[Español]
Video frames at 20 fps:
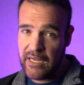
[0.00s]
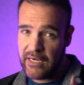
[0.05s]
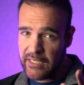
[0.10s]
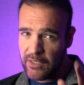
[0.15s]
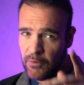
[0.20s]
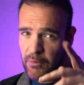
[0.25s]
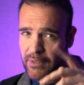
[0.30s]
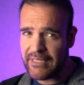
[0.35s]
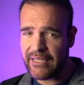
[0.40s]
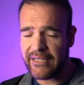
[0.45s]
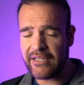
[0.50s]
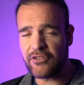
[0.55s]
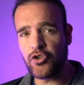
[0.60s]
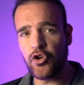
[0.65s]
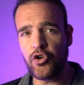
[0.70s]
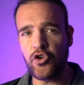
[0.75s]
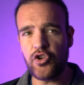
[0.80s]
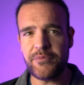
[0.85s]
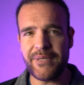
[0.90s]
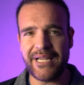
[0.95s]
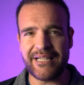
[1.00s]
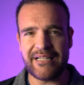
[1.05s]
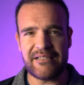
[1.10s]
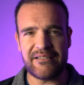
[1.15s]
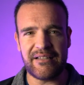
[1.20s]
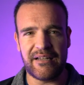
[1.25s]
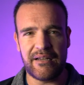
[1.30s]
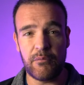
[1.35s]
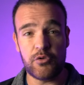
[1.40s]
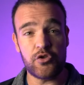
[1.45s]
Recuerda que todos los viernes
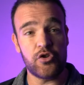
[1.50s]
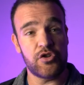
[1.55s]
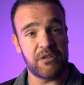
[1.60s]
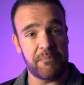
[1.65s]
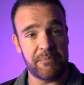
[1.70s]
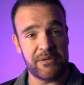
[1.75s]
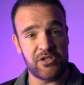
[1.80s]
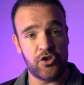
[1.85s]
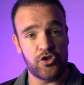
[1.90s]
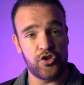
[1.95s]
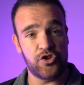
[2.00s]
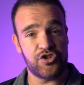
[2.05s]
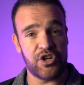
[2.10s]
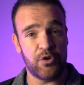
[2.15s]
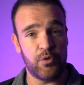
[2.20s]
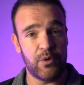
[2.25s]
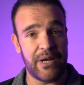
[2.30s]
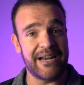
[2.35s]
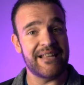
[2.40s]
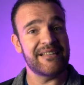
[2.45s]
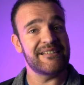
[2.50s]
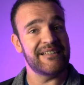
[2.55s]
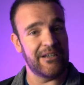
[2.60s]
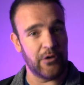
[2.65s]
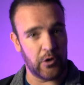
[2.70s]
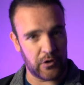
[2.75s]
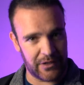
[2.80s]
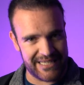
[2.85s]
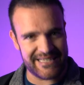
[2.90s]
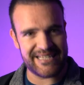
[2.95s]
tenemos los episodios regulares de
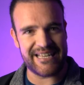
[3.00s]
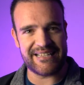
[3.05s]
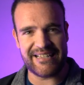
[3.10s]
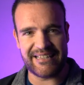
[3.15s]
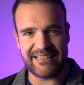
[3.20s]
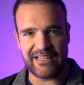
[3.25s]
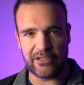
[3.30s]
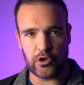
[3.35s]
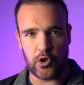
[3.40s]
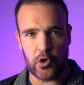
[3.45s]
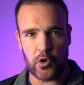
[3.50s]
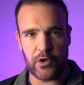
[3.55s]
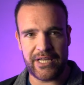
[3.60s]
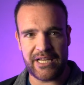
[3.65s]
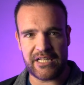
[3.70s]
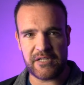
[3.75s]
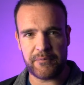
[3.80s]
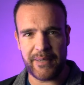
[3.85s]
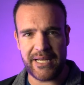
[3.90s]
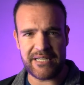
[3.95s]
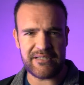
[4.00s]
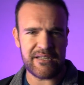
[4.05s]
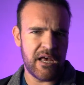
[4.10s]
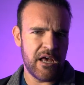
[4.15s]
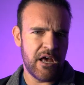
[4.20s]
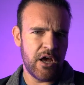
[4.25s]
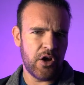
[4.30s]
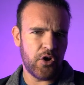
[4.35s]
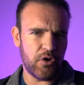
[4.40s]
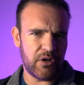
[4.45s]
Noticias de Tecnología Express
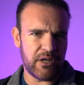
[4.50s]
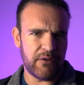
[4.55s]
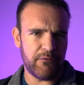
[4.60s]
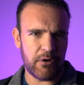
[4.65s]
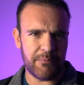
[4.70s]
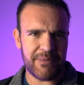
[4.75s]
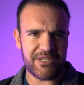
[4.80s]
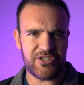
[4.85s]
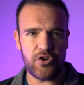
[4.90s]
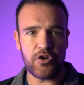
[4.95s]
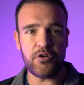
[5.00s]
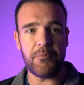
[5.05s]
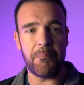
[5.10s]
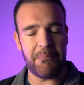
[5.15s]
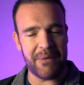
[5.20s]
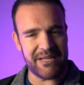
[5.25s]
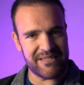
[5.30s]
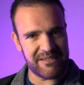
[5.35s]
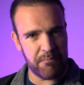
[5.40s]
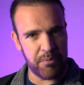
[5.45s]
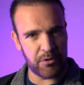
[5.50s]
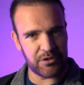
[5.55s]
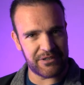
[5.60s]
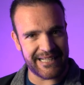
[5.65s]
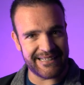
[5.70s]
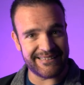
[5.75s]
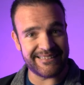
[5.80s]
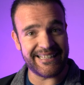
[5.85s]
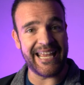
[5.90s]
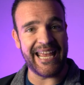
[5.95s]
con la información más
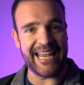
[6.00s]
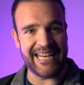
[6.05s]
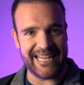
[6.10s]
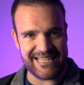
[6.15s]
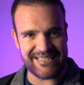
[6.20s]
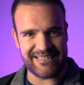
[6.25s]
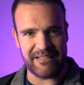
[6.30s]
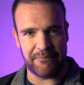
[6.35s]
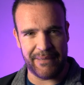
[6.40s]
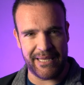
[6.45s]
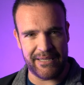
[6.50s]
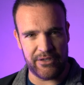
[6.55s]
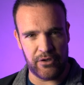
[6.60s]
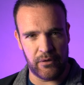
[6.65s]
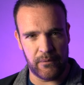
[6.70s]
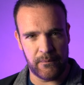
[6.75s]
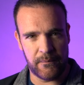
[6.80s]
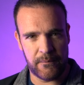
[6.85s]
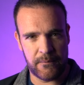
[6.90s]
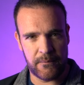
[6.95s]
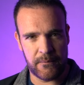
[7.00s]
importante en este medio.